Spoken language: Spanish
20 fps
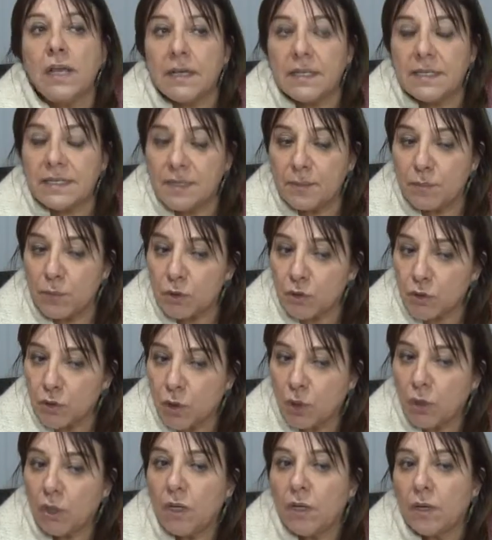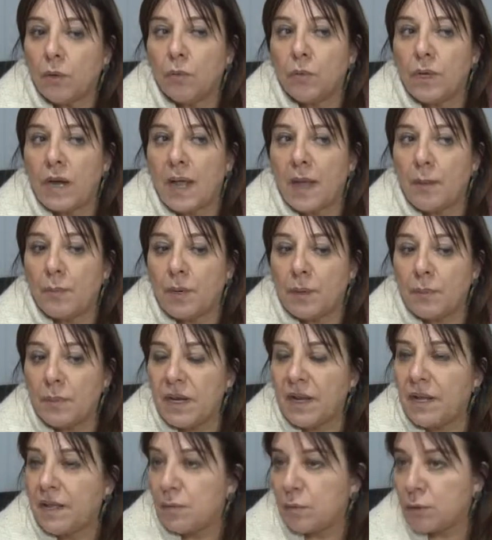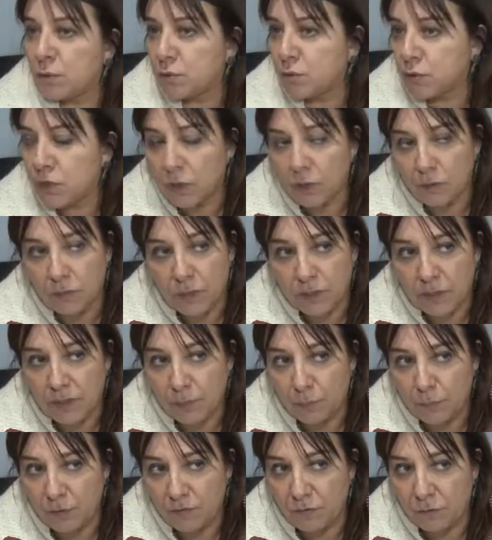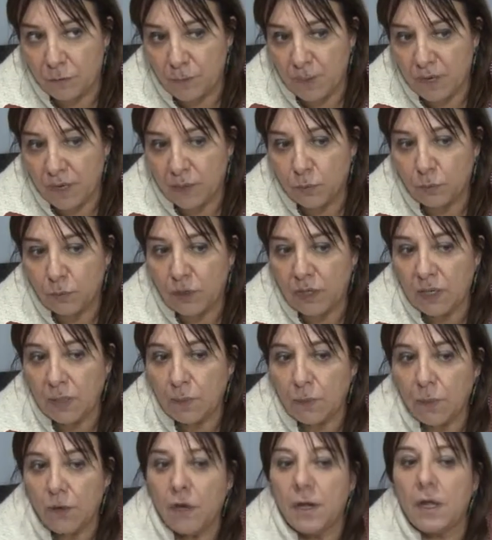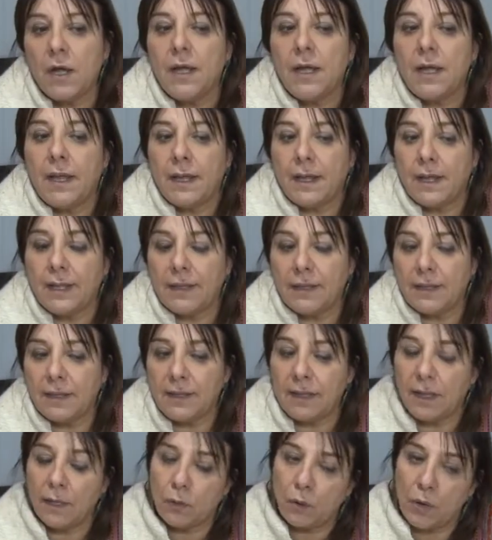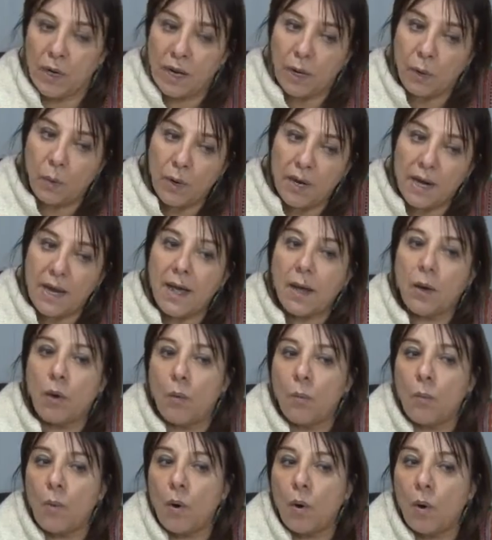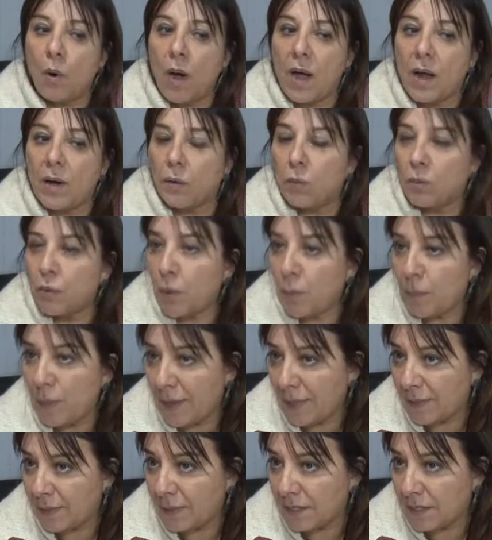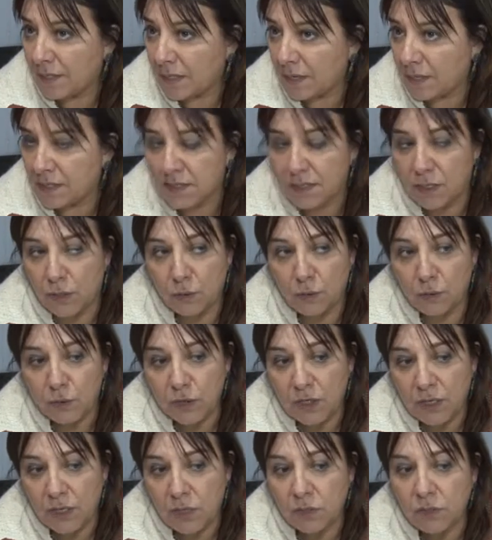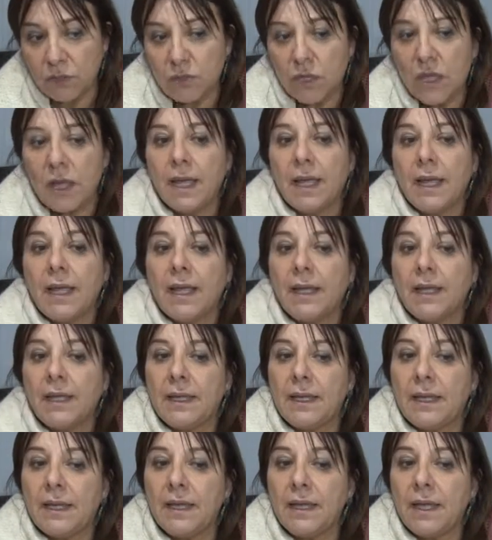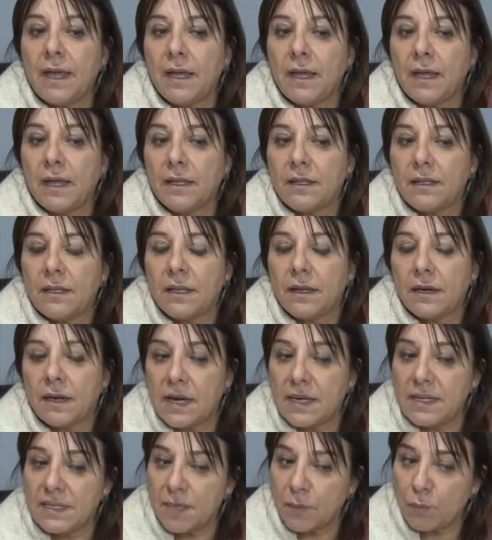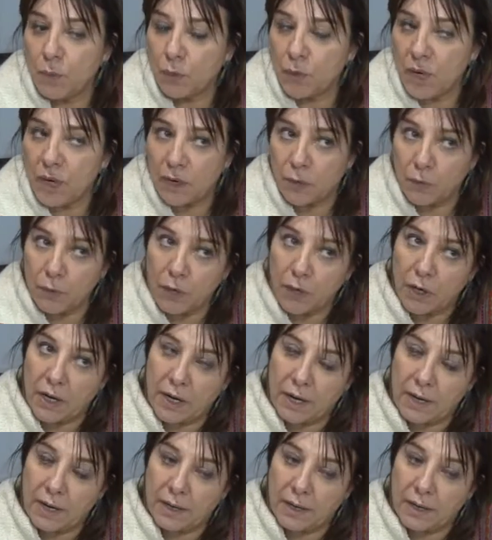Hicimos hoy una primera devolución tipo informe ejecutivo este, tanto a la escuela como a algunos padres que han sido voceros y este, realizamos una reunión